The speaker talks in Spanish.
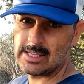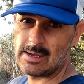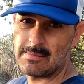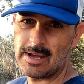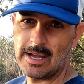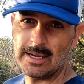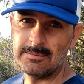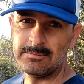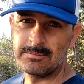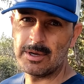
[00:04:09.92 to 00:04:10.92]
que se llama
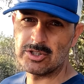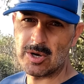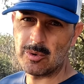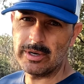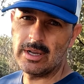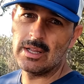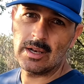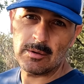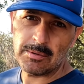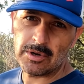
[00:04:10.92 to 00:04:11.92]
mm, palo San Juan,
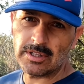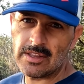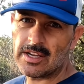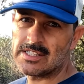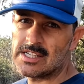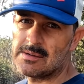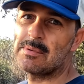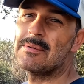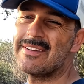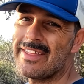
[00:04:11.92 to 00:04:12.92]
lo primero que te dice que está
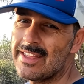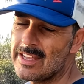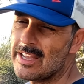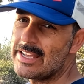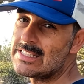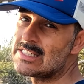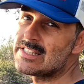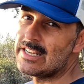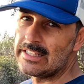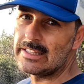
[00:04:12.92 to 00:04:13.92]
siempre verde y que es
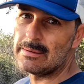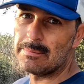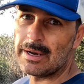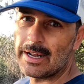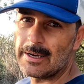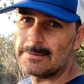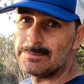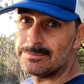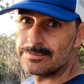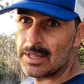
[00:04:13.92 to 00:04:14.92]
excelente para,
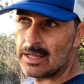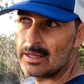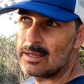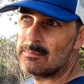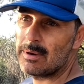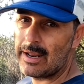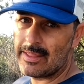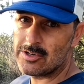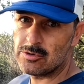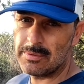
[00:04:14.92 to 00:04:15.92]
mm, para
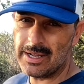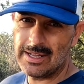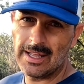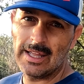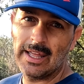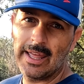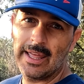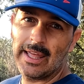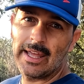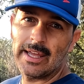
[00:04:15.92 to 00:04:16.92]
dar sombra,
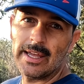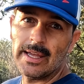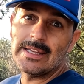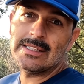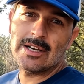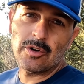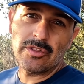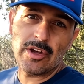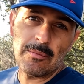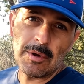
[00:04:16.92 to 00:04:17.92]
se
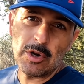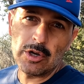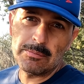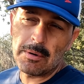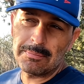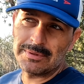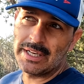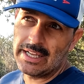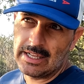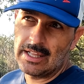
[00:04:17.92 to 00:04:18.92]
conoce como el lollipop
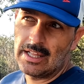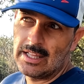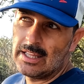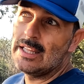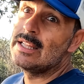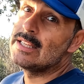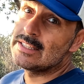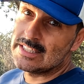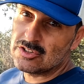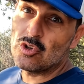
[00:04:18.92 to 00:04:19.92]
tree
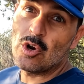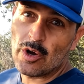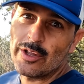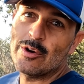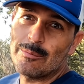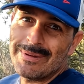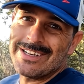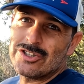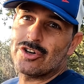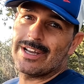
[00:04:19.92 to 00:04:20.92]
si esto es lo que yo
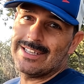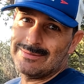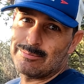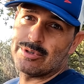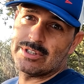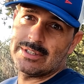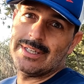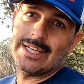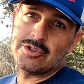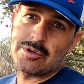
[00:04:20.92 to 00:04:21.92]
pienso que es, pues
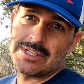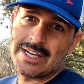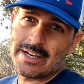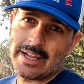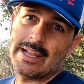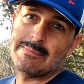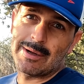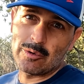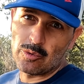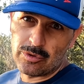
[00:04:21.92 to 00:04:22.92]
eso debe ser el
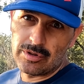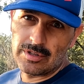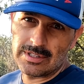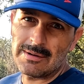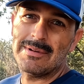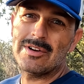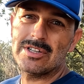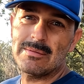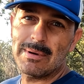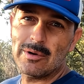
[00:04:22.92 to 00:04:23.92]
palo luz. ¿Sabéis lo que
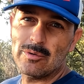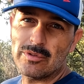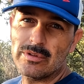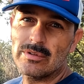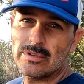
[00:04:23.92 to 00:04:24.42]
es el palo luz?